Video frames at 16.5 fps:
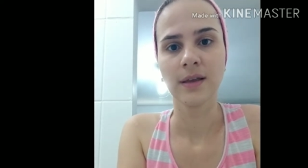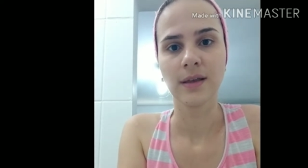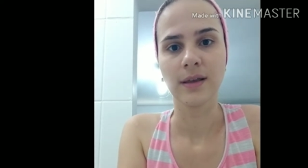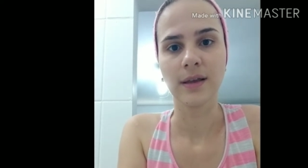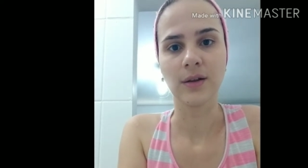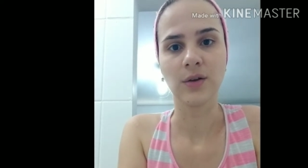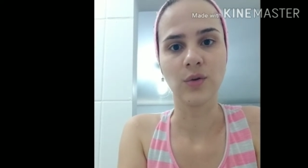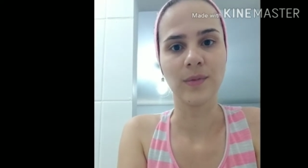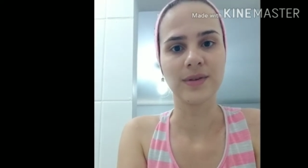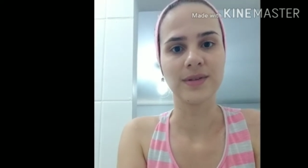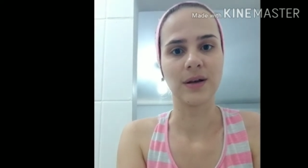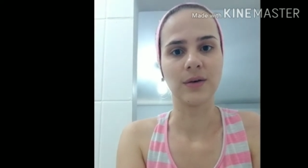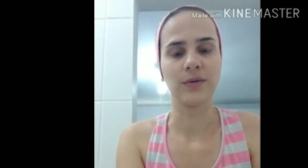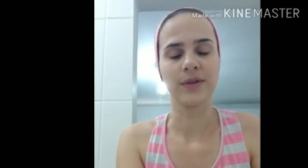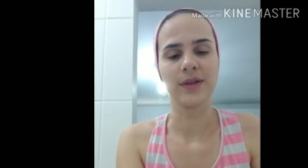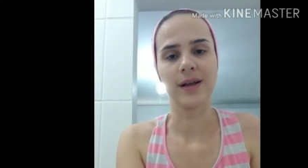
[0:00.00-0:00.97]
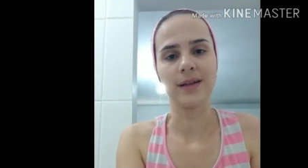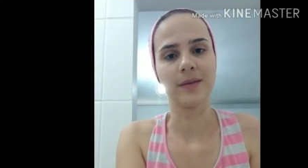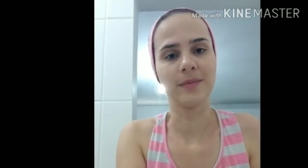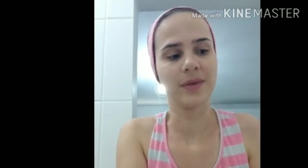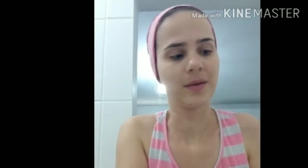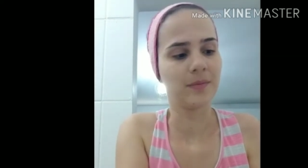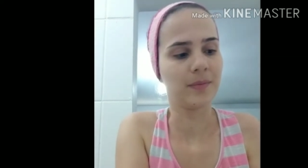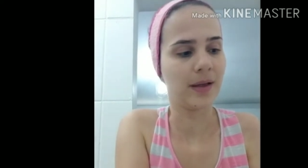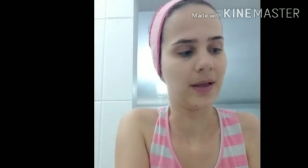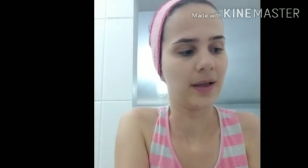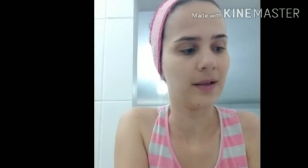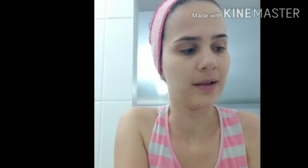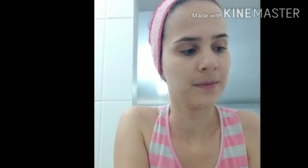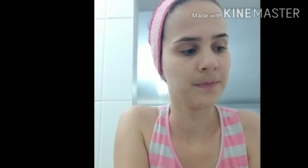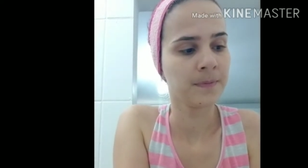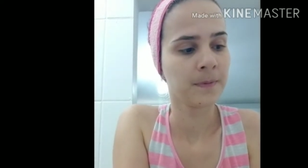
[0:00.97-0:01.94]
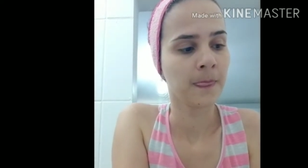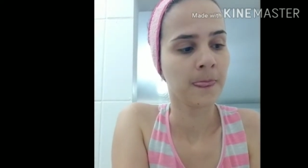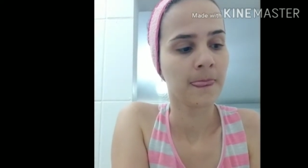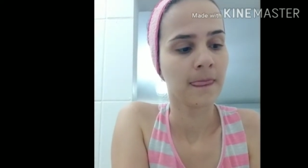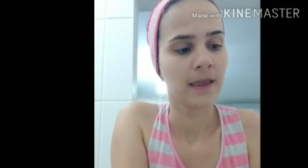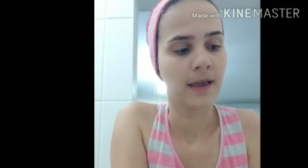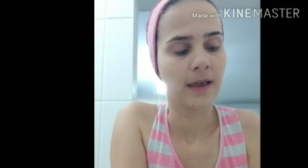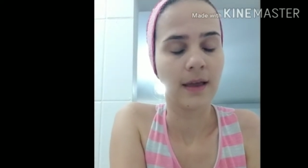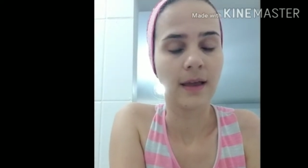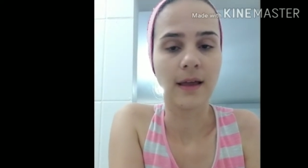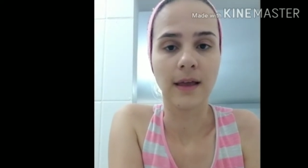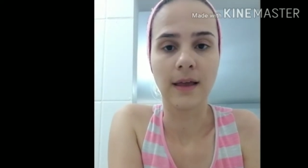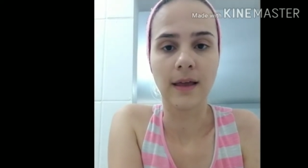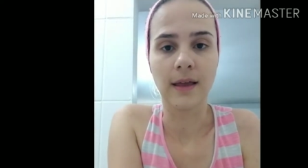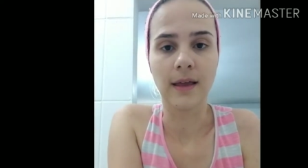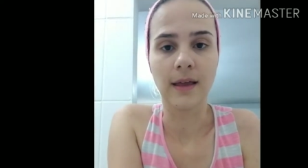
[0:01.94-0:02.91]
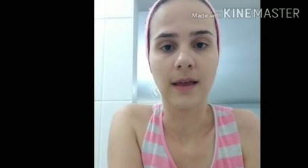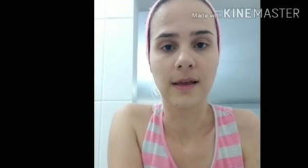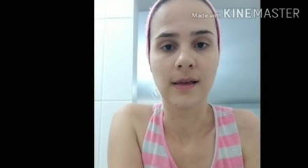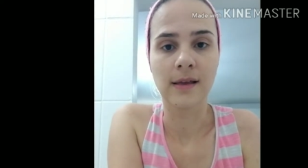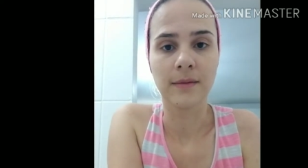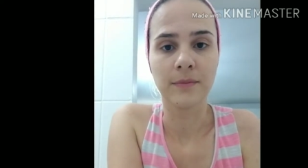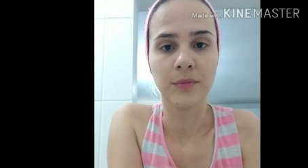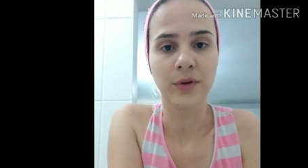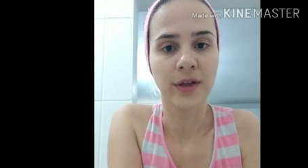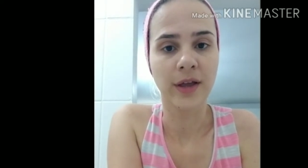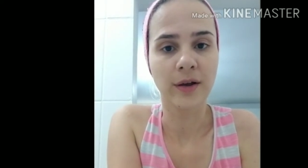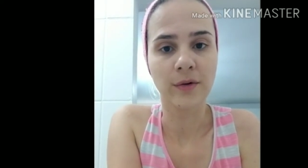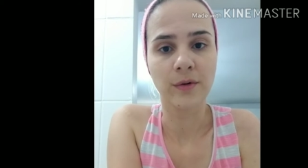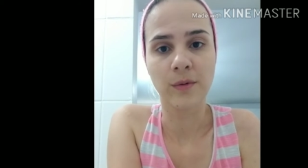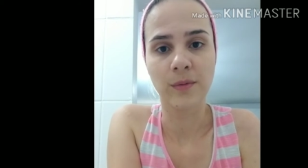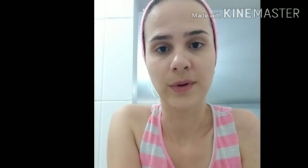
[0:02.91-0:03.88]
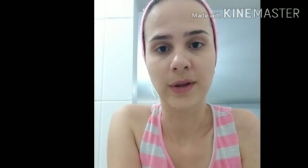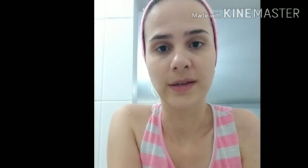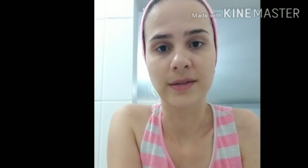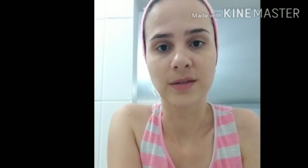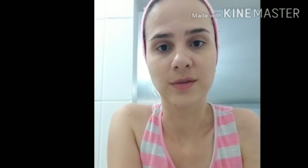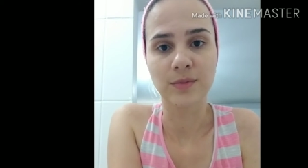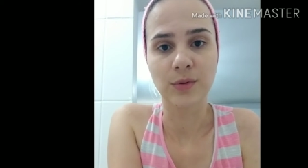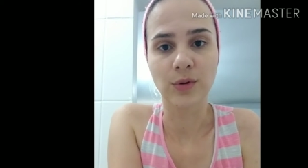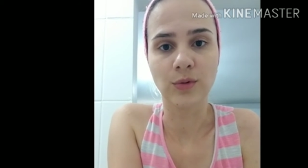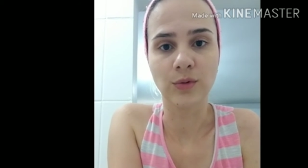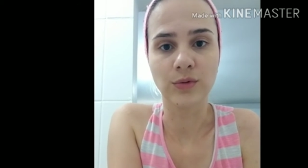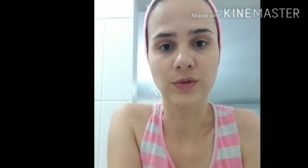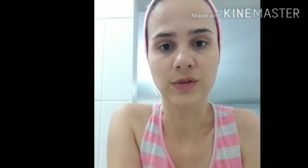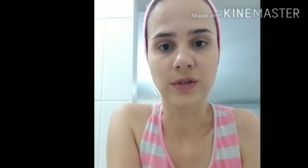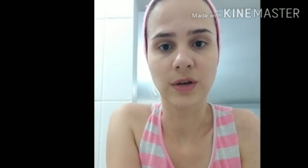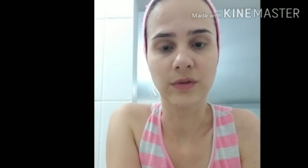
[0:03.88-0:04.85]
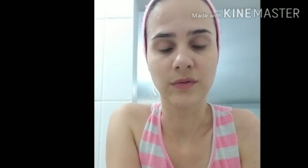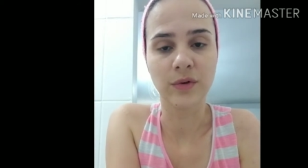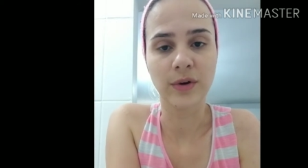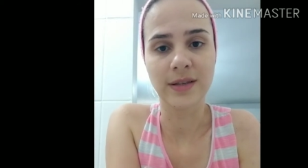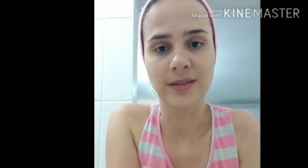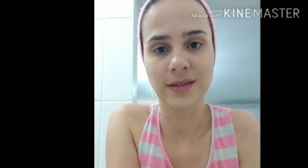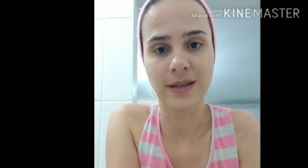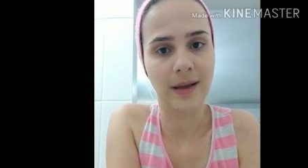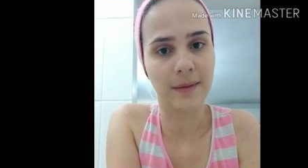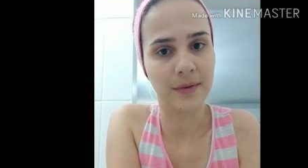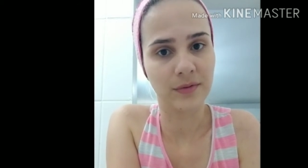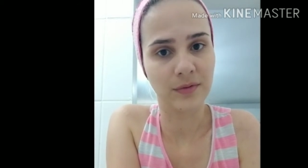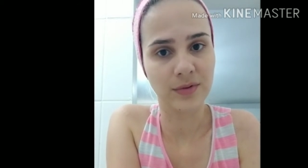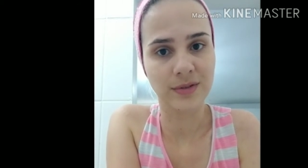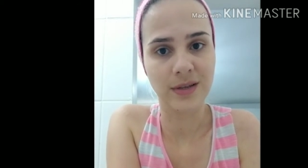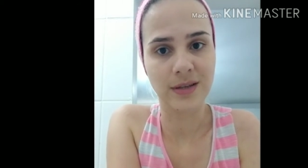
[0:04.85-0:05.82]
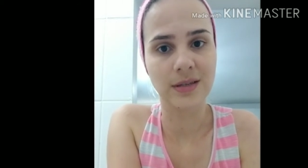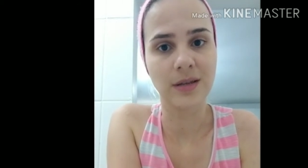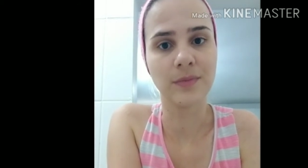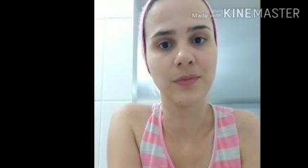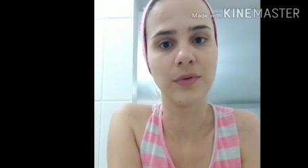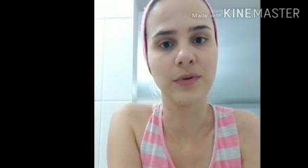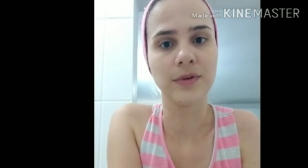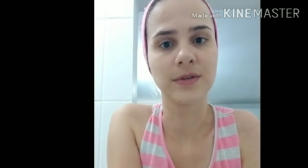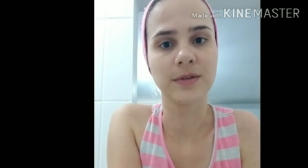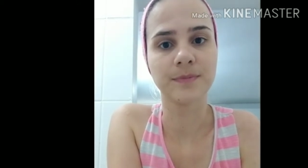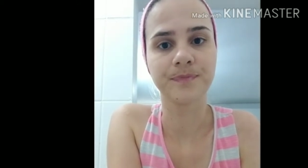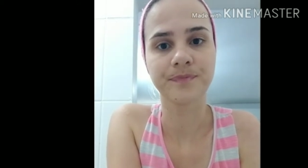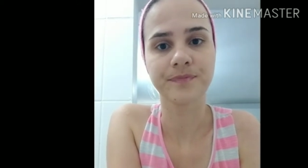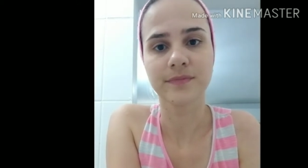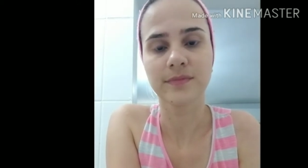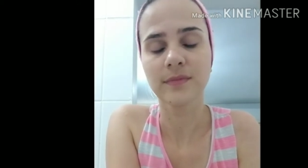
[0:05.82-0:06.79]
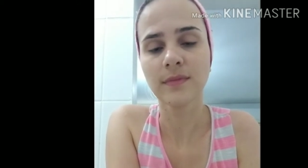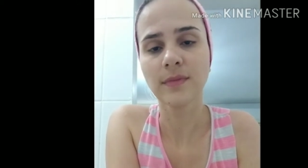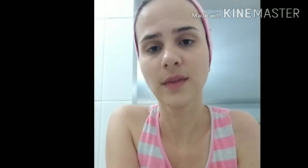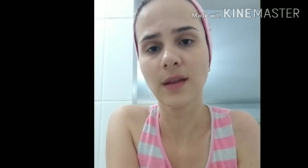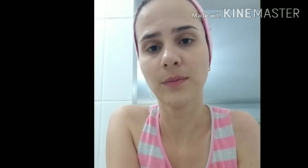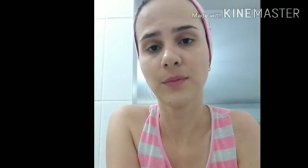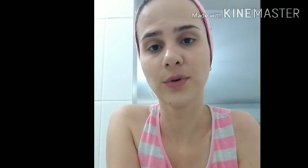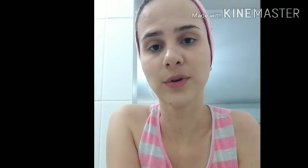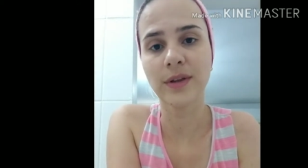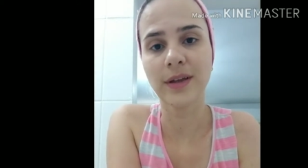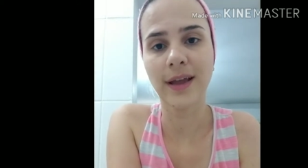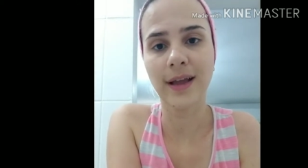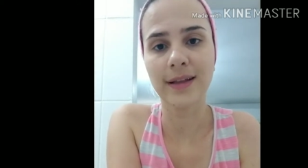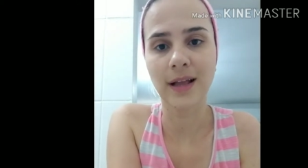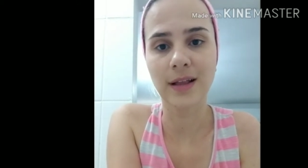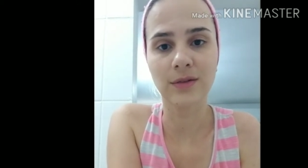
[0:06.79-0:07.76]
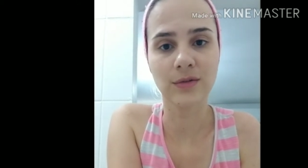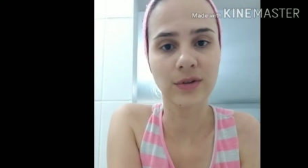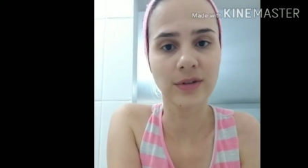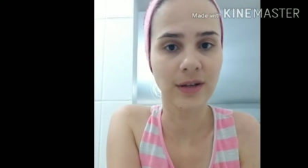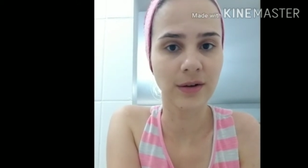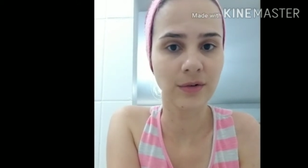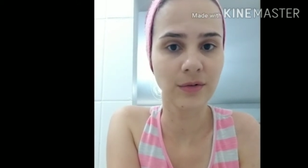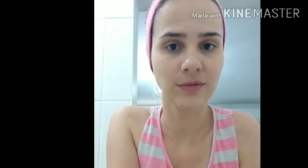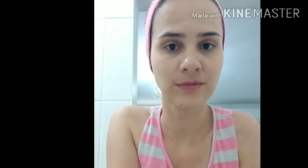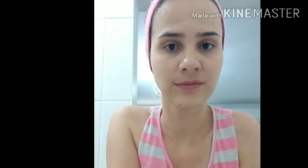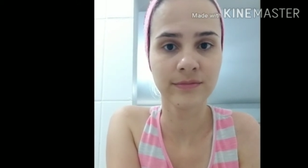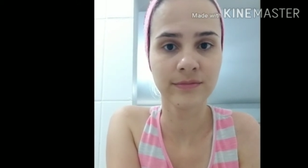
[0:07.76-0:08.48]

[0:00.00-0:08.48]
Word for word: Quero começar a cuidar da minha pele. É, por que, que eu comprei esses produtos que eu vou resenhar para vocês depois? Porque a Natura tá com